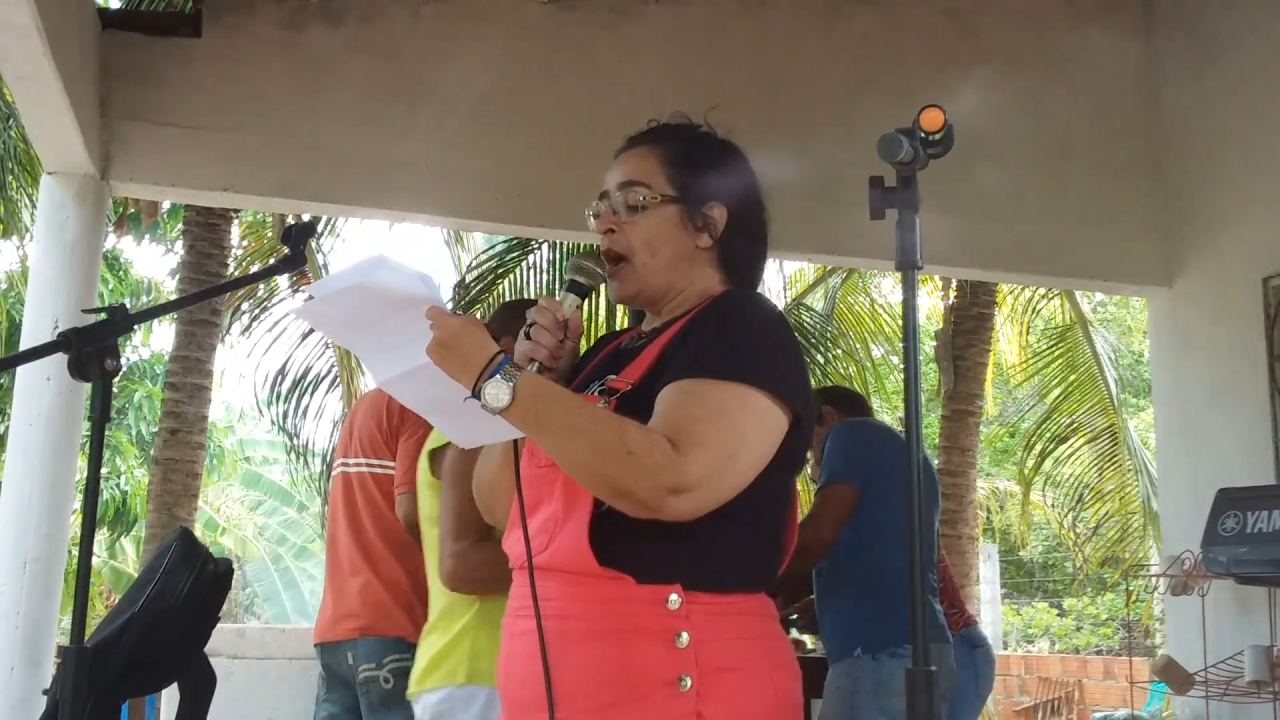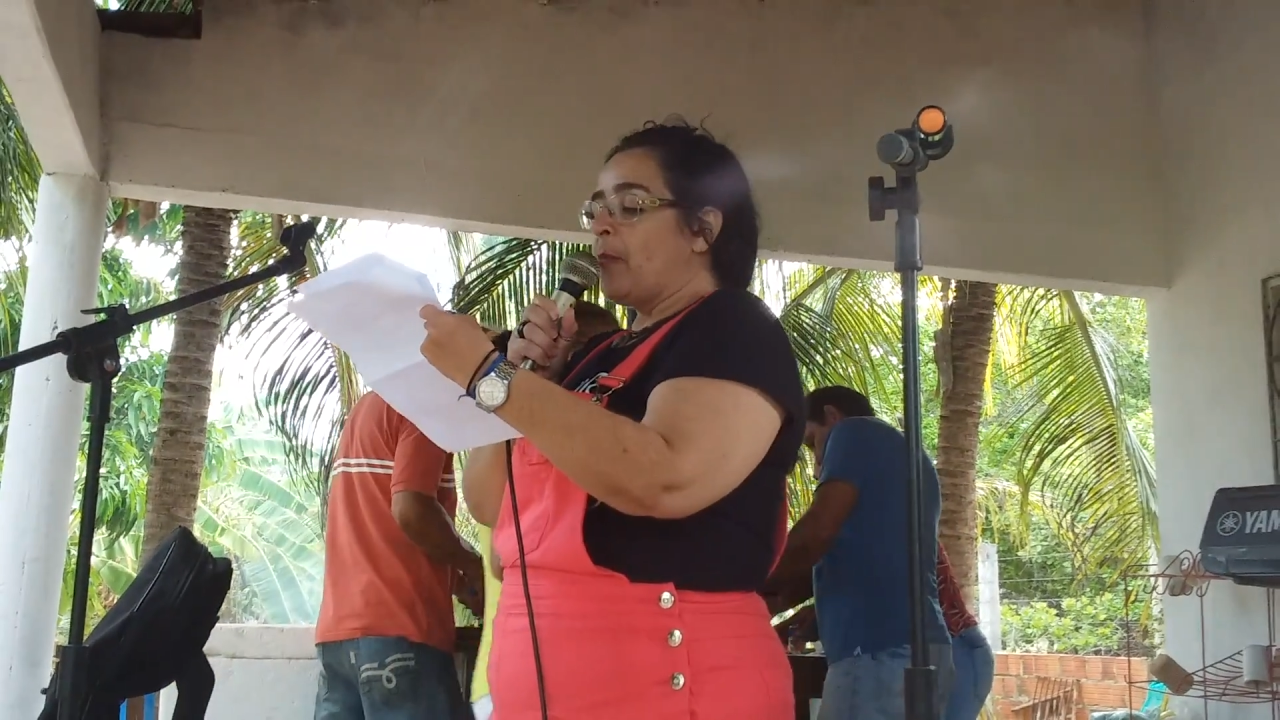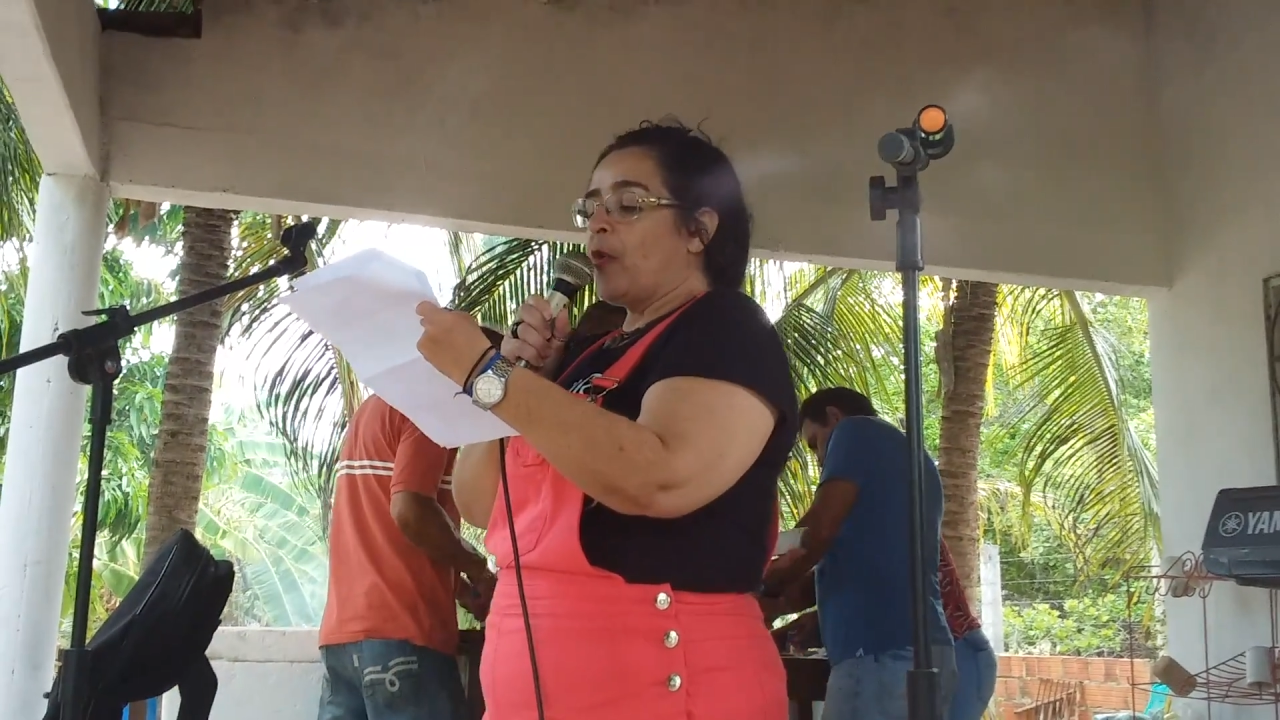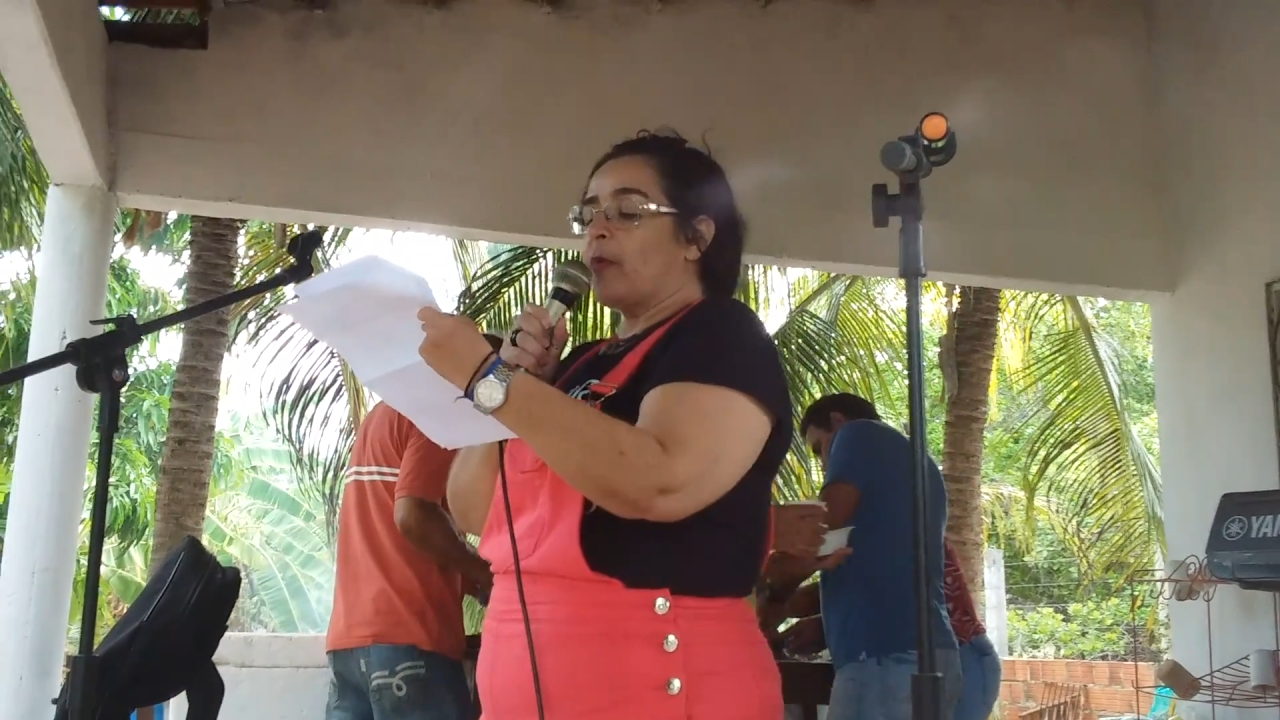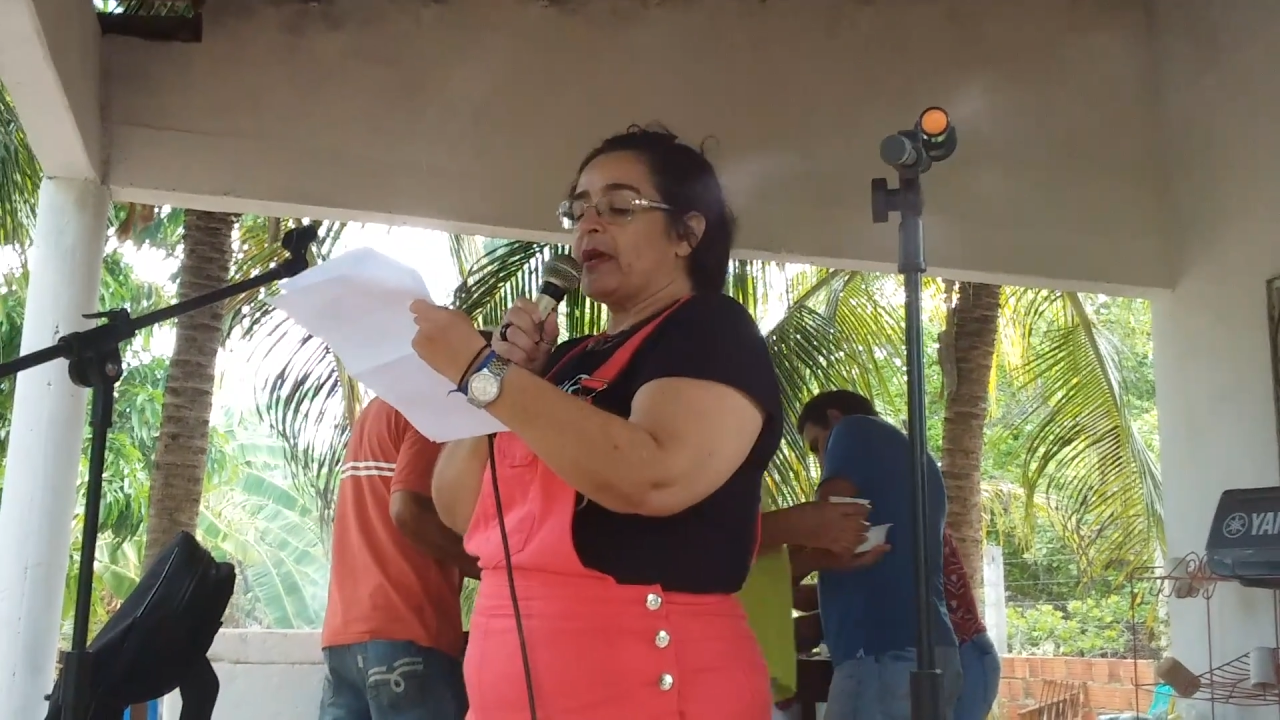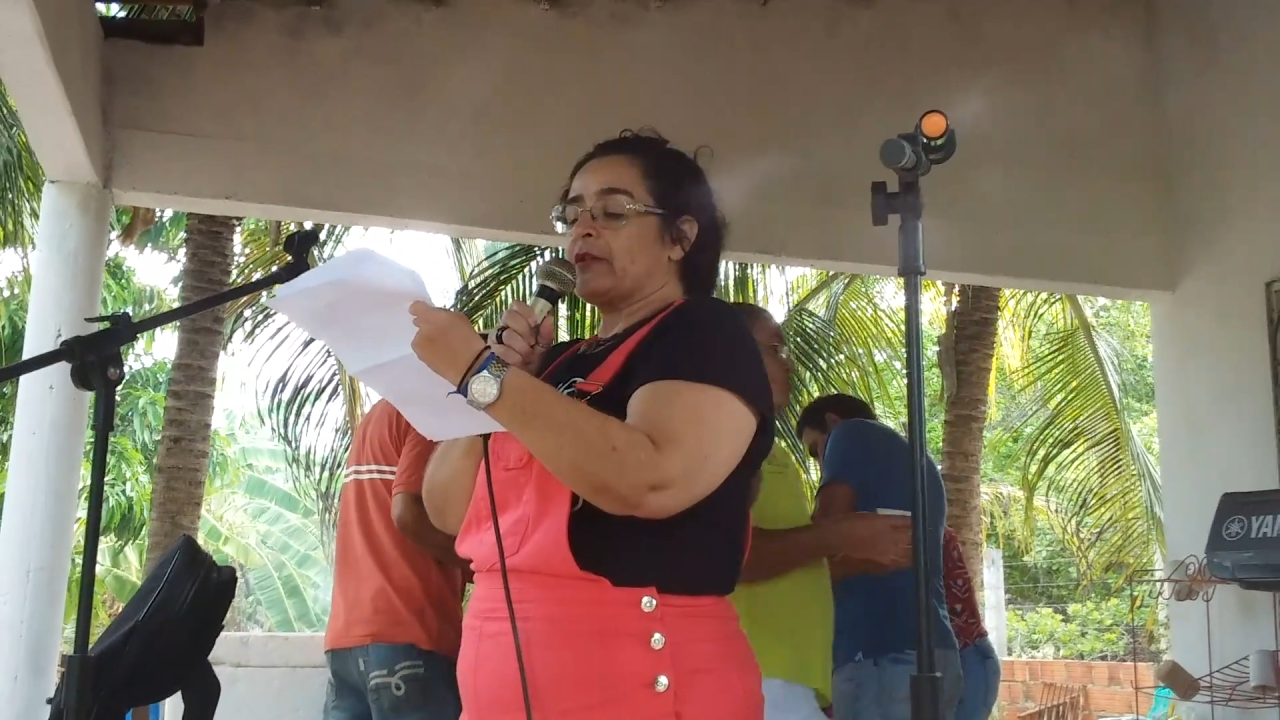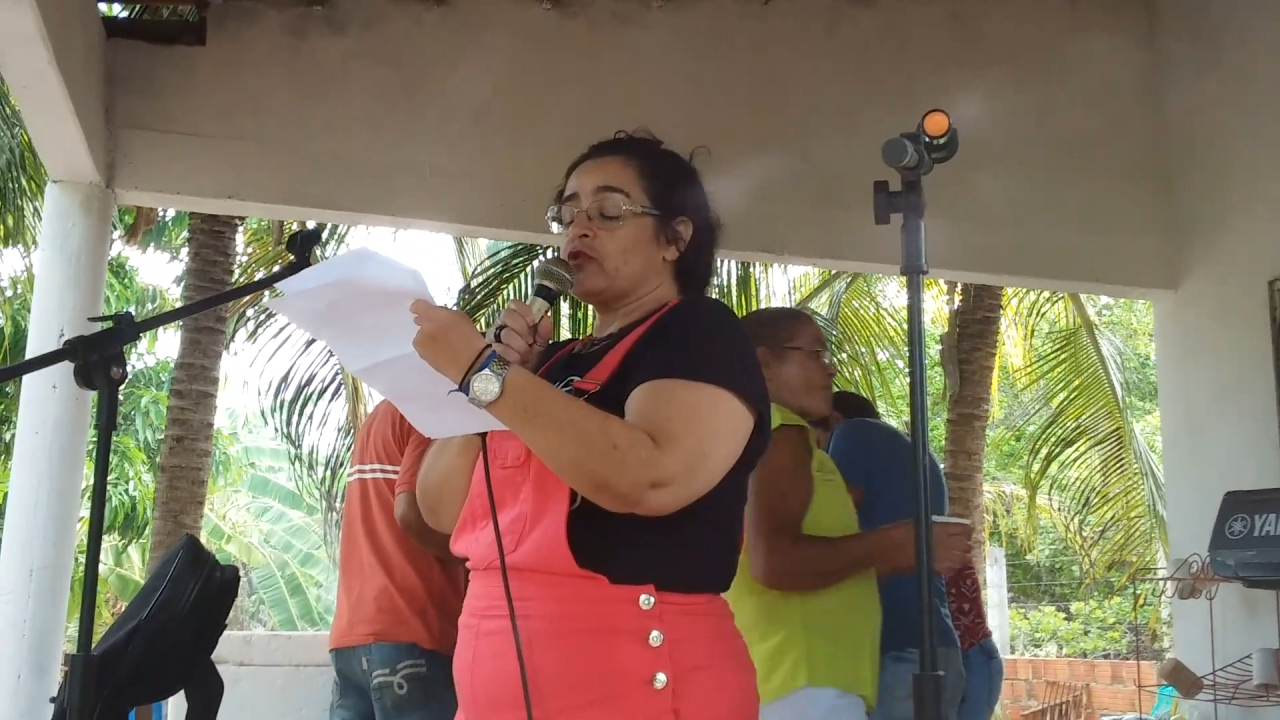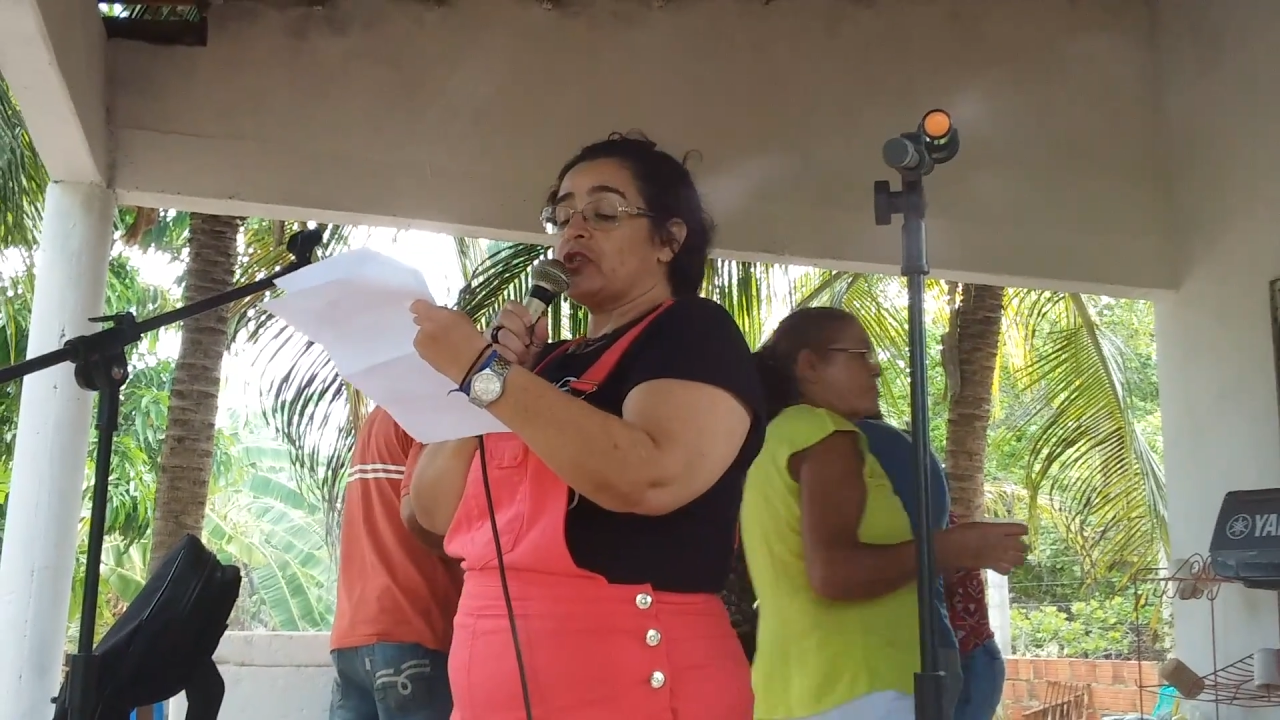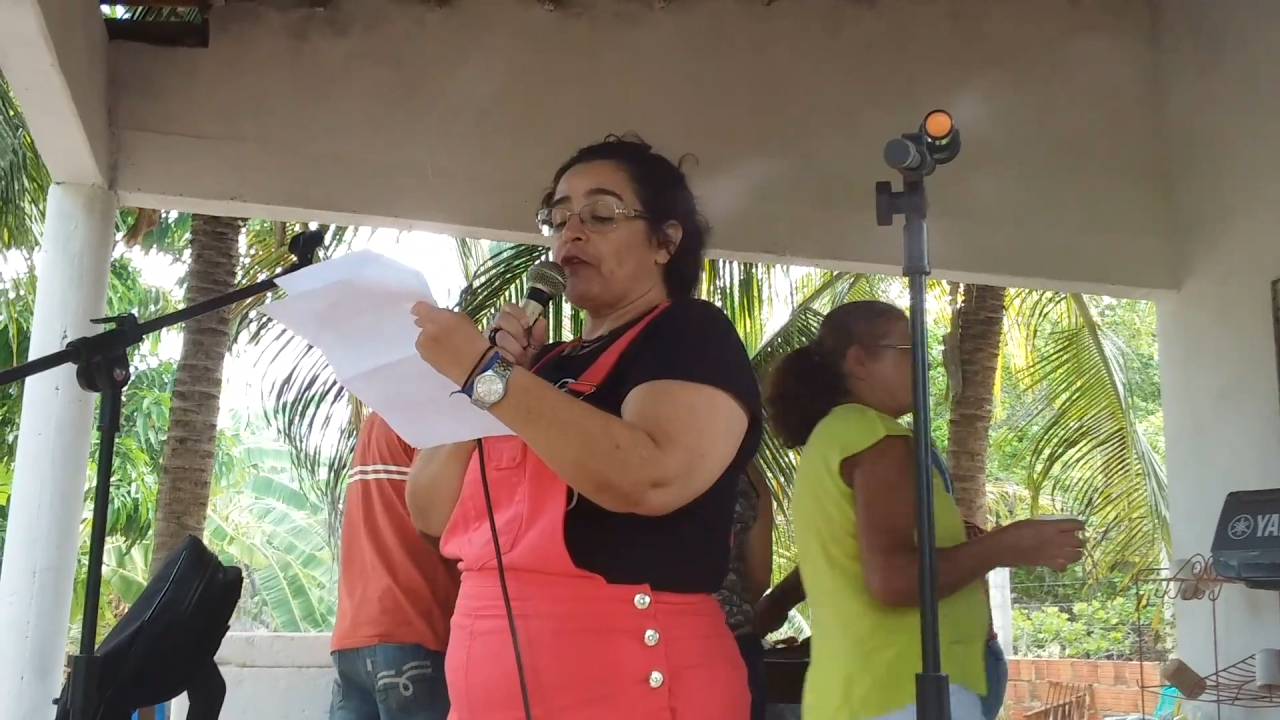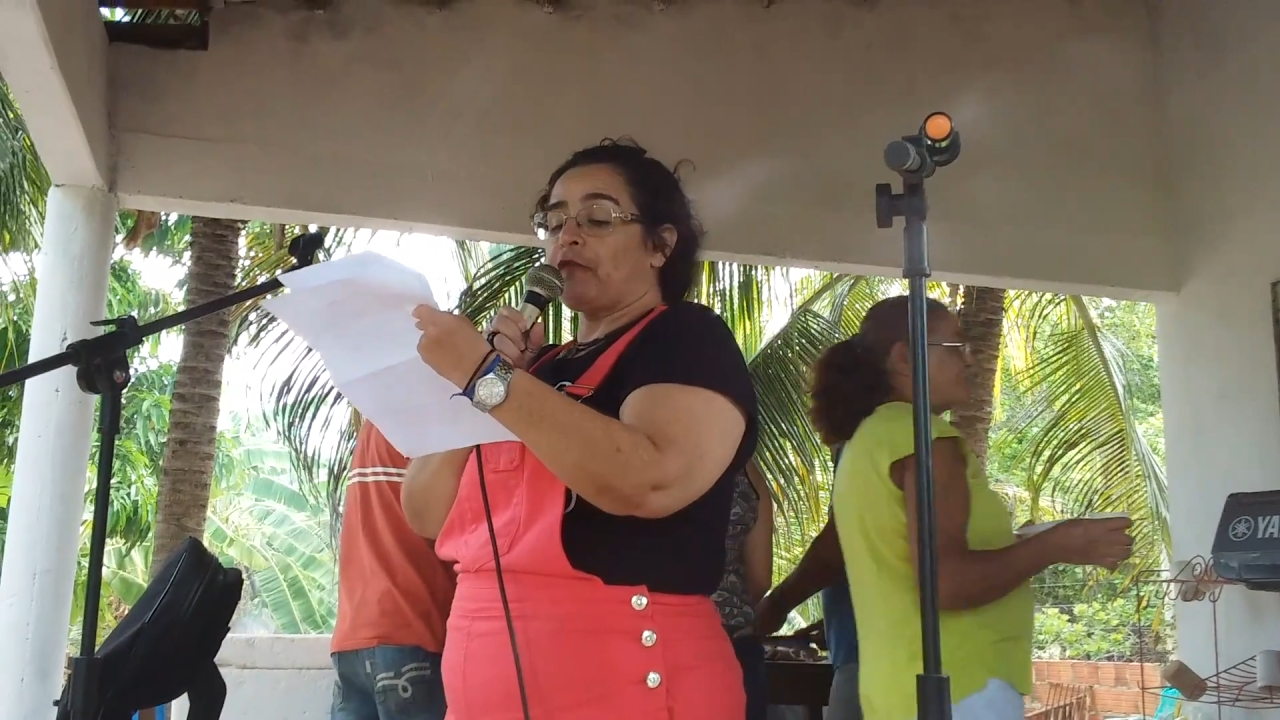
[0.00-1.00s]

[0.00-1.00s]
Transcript: momentos de